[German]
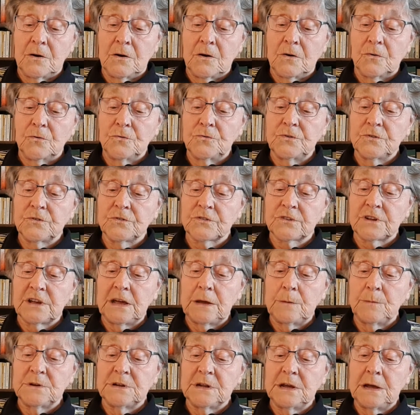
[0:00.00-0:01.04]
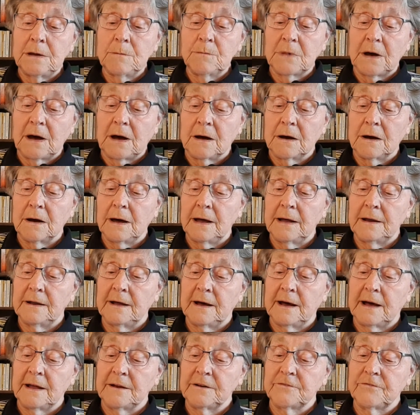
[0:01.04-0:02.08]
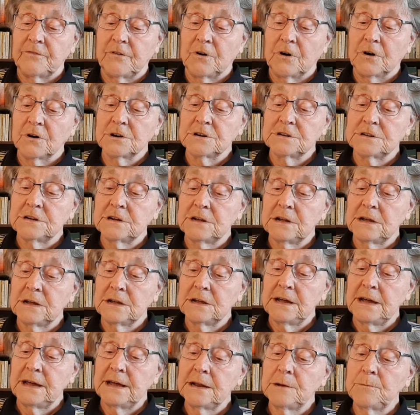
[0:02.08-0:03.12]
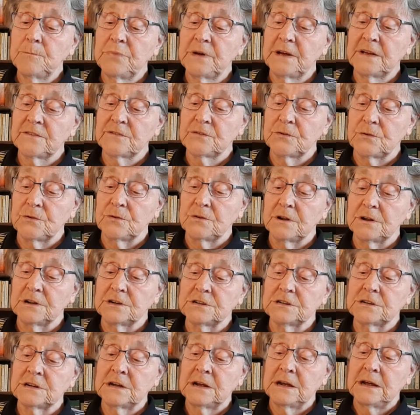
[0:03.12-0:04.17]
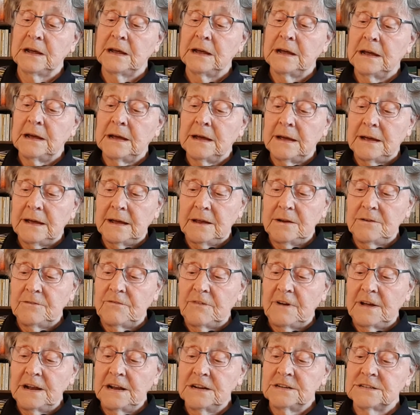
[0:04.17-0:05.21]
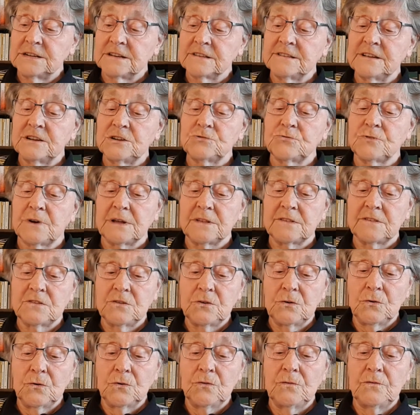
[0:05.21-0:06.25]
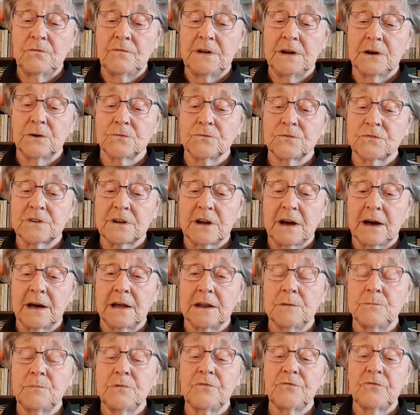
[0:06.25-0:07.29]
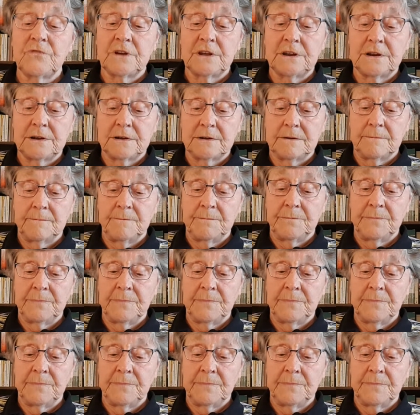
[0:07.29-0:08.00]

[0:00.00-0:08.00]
Und es gibt immer eine Antwort, jedem persönlich, in welcher Situation wir uns gerade befinden.